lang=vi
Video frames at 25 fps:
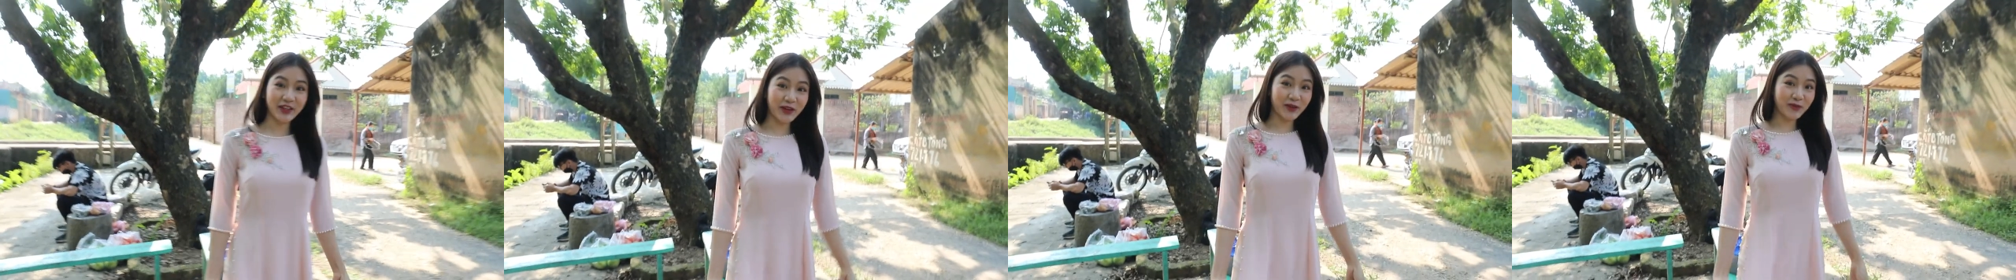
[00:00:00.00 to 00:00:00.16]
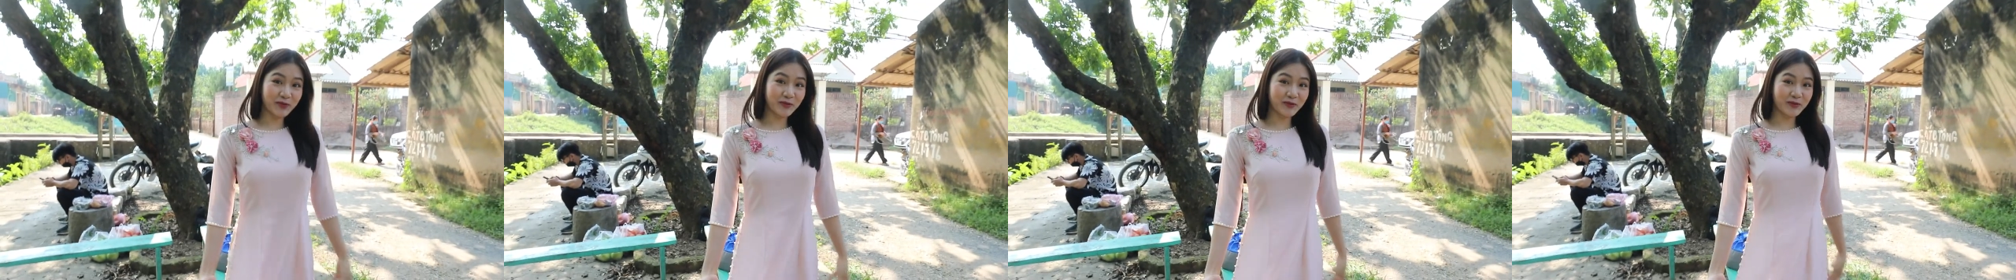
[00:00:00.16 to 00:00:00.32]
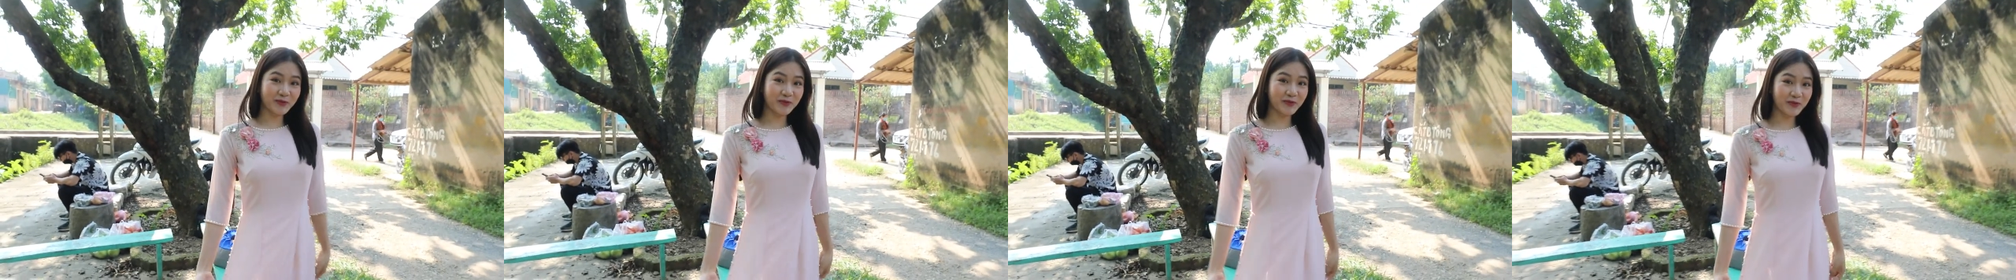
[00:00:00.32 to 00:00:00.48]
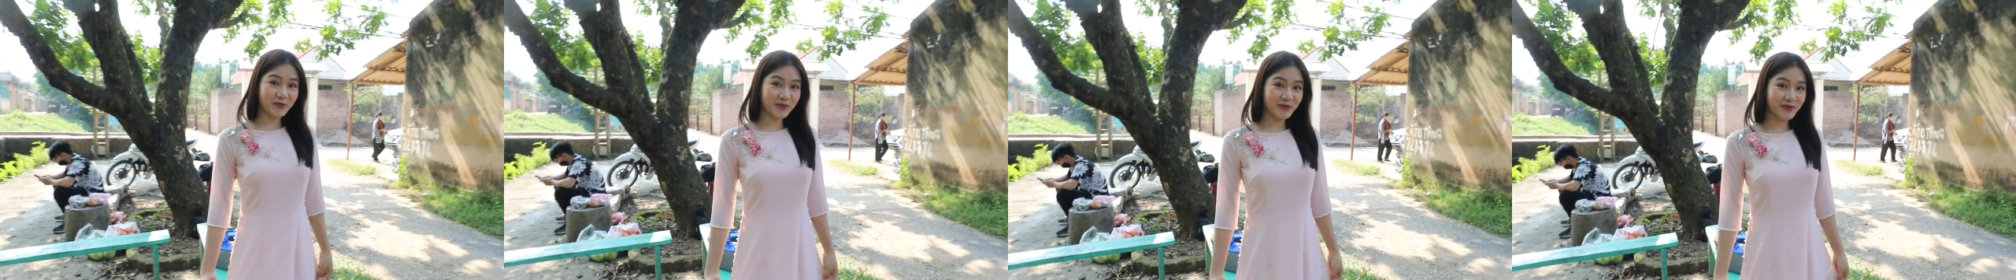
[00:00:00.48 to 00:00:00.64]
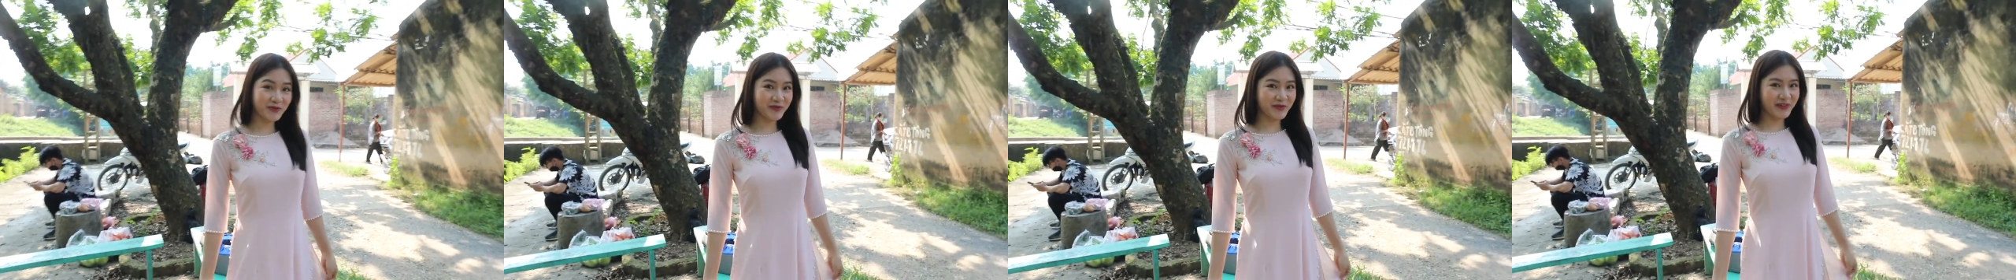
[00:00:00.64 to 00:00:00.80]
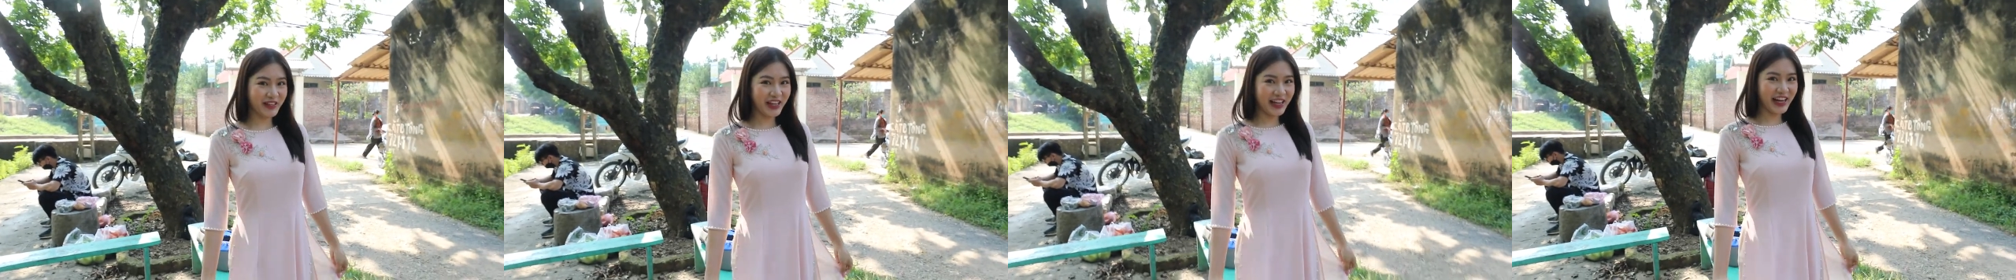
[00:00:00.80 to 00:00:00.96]
trông
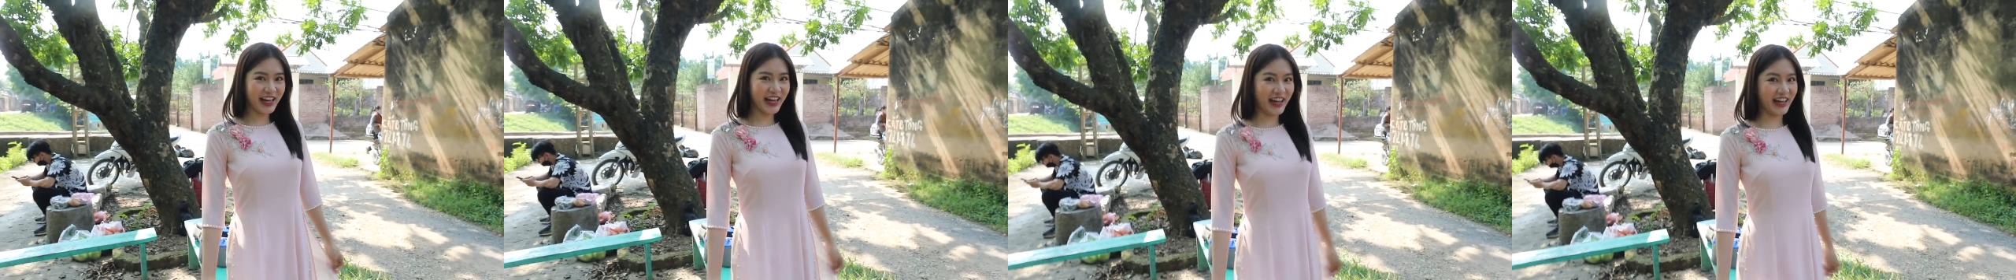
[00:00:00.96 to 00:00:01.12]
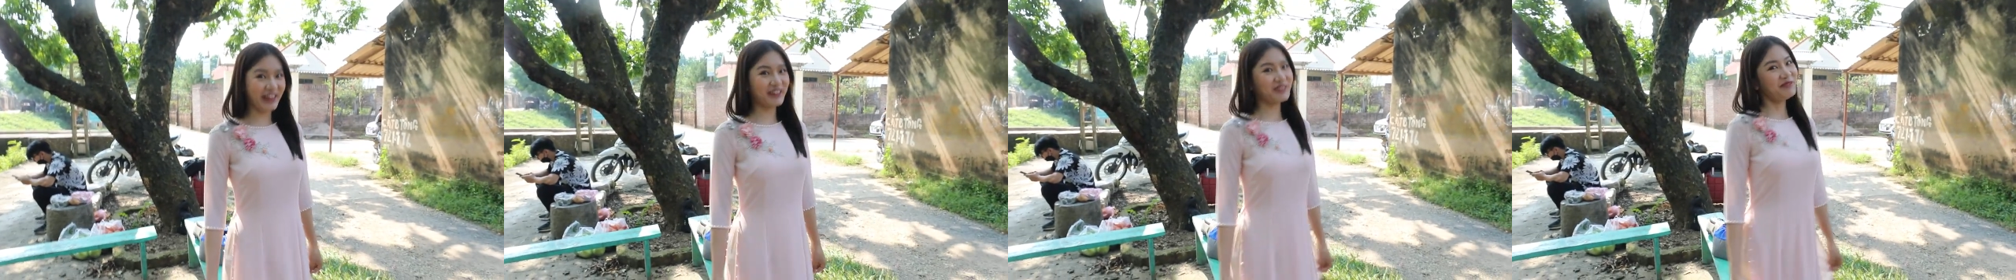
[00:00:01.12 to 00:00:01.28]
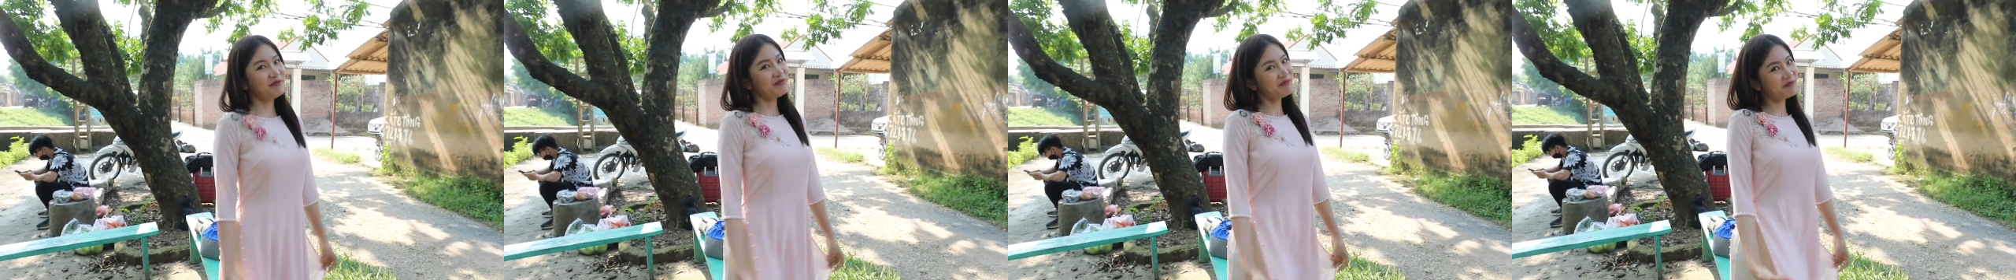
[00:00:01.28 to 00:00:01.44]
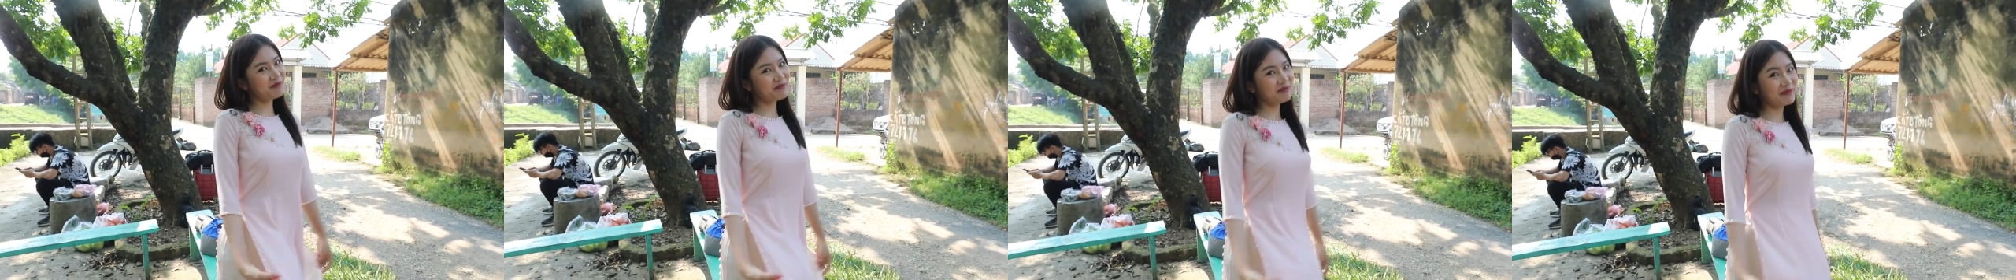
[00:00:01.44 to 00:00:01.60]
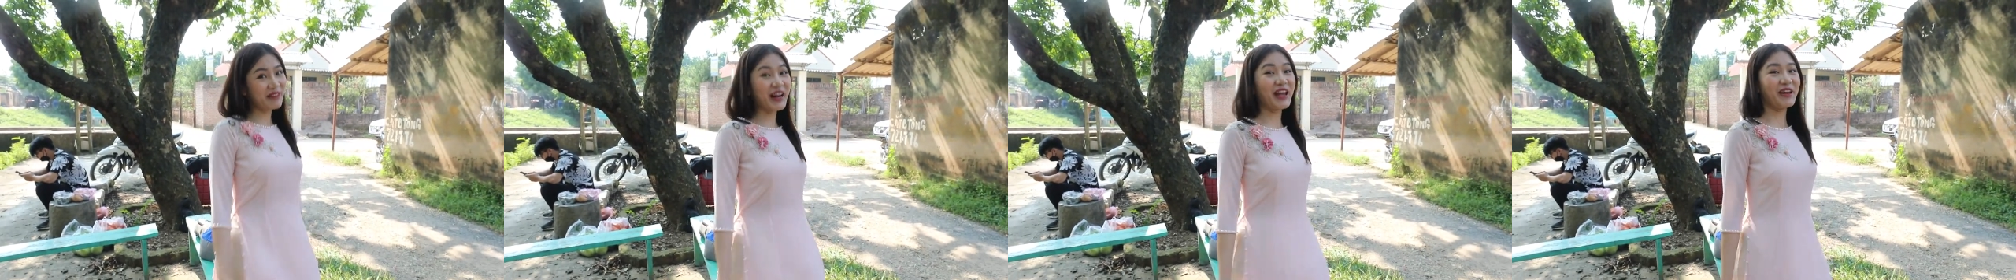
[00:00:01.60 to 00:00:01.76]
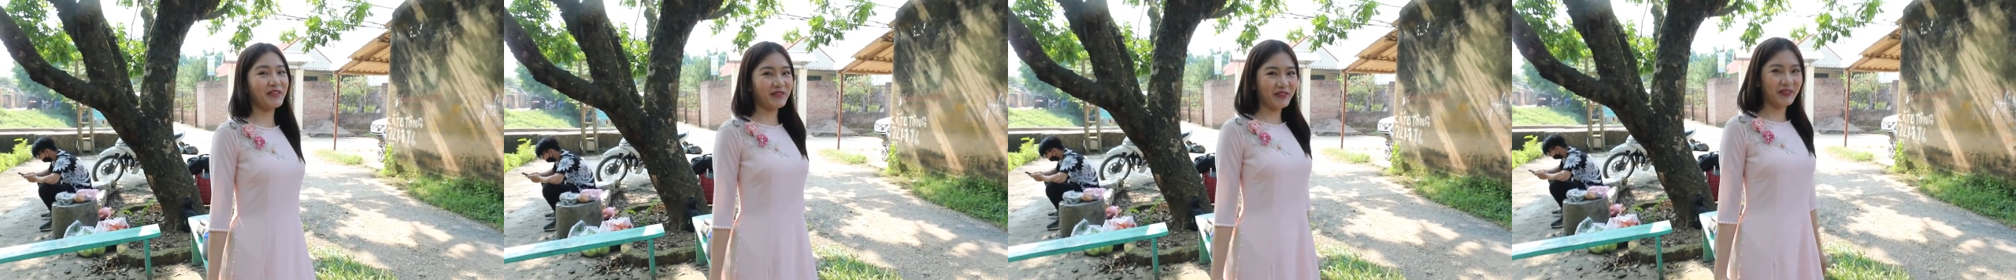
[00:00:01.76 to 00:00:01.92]
rất là
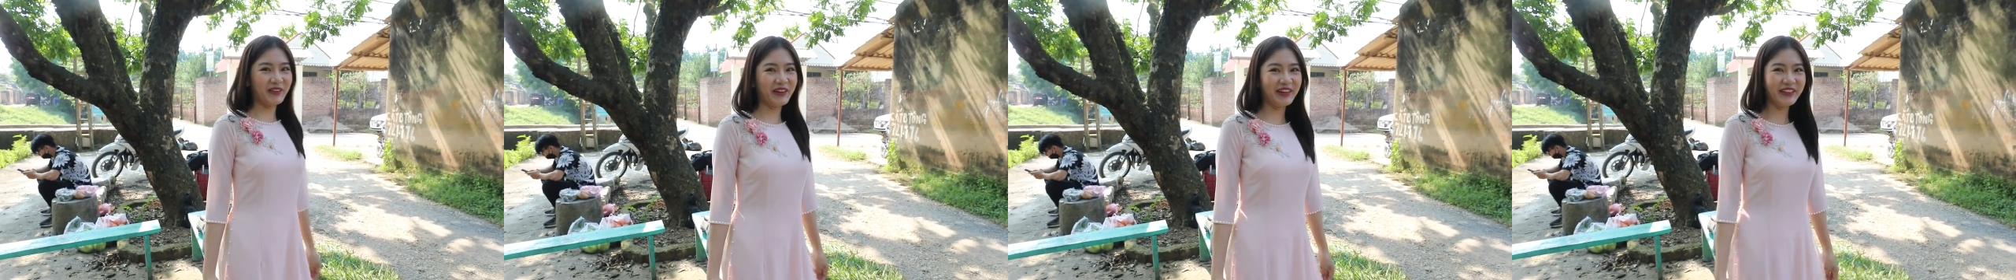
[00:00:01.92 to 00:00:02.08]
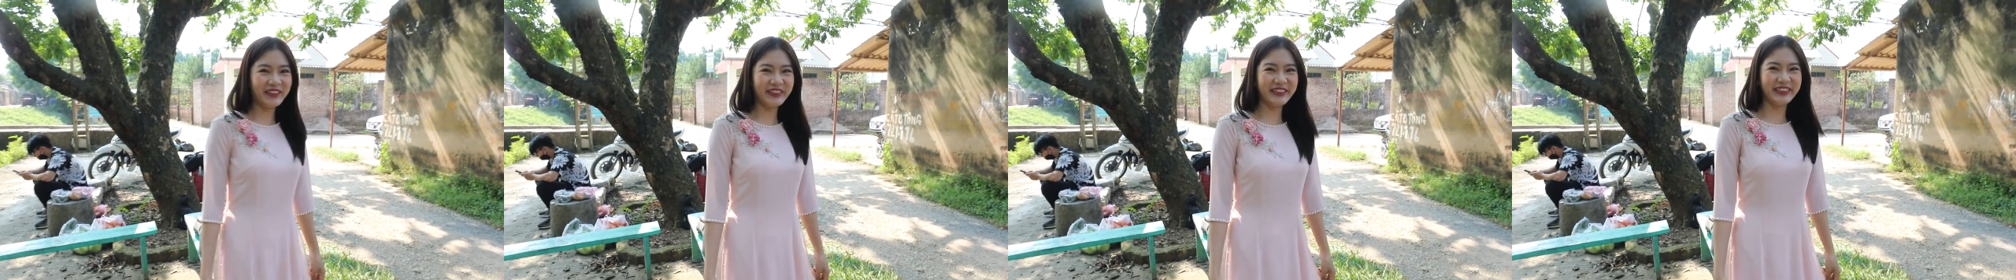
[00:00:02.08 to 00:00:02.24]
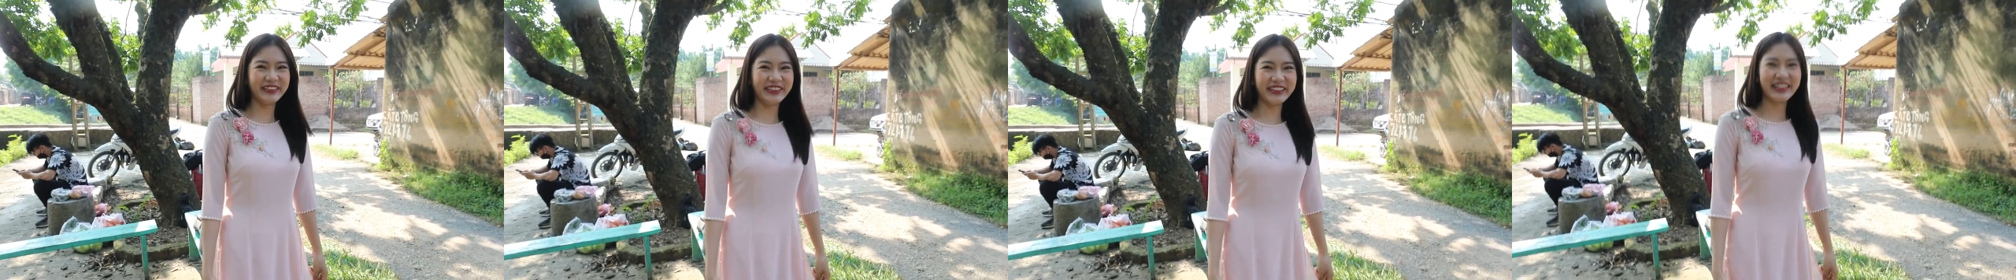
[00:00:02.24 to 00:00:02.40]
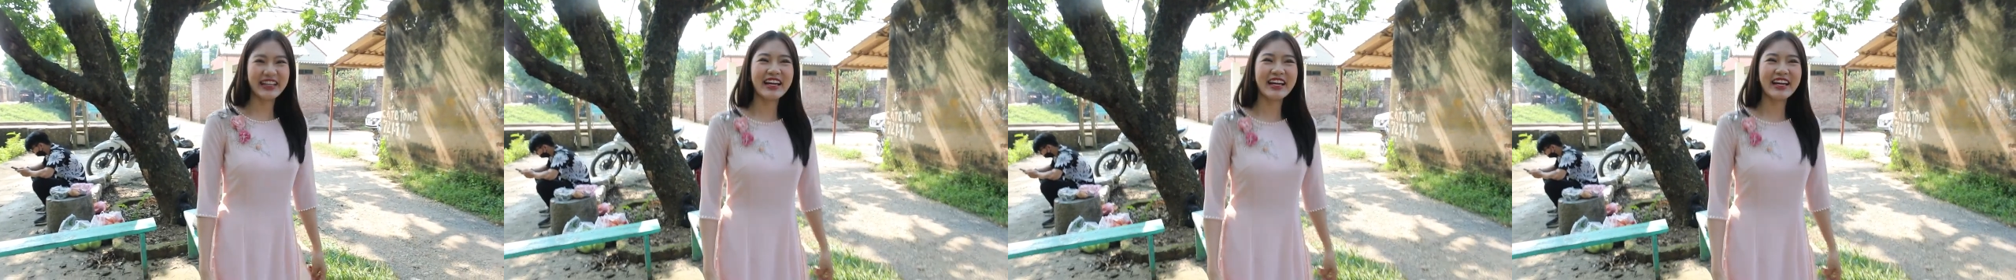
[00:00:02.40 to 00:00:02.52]
đẹp đúng không